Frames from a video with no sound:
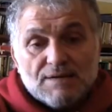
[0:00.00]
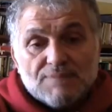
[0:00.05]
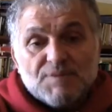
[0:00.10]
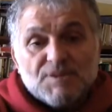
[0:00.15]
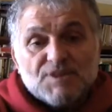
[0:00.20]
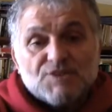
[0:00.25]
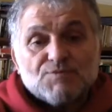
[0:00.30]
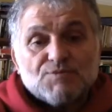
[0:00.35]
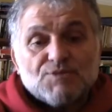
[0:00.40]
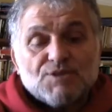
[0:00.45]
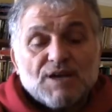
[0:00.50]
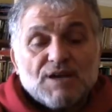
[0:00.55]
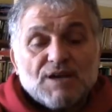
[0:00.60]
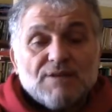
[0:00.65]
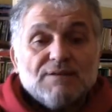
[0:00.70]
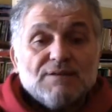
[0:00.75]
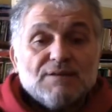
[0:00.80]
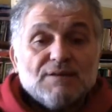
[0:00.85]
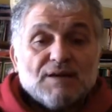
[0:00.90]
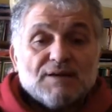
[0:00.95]

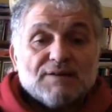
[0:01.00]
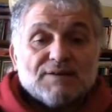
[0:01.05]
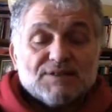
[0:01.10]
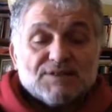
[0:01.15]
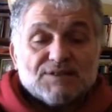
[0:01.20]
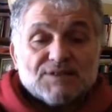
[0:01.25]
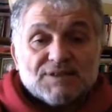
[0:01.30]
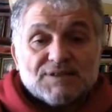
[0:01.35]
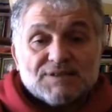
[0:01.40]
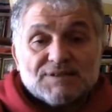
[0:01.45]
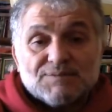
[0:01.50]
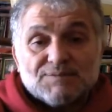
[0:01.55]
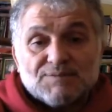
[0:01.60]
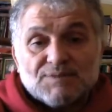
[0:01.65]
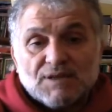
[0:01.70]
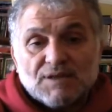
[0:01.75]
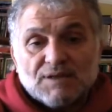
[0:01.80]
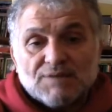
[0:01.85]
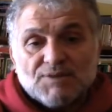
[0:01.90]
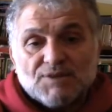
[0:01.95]
mecburen ateşkes
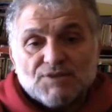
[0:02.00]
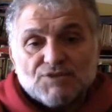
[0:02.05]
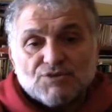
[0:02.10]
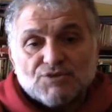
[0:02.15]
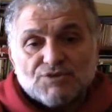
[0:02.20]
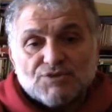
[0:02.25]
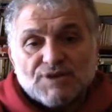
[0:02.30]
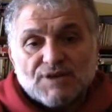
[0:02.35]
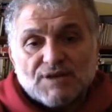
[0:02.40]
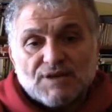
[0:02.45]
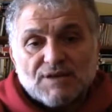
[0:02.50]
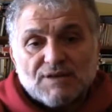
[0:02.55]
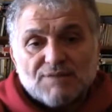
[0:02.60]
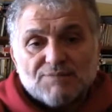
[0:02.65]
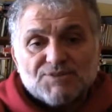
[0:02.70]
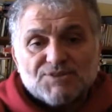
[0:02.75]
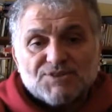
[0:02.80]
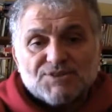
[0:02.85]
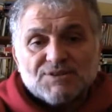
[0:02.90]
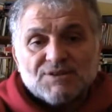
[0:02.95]
imzalamak zorunda
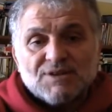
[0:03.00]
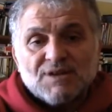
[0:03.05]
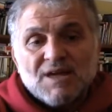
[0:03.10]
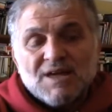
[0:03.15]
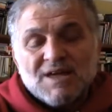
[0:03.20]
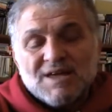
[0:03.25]
kalmıştı.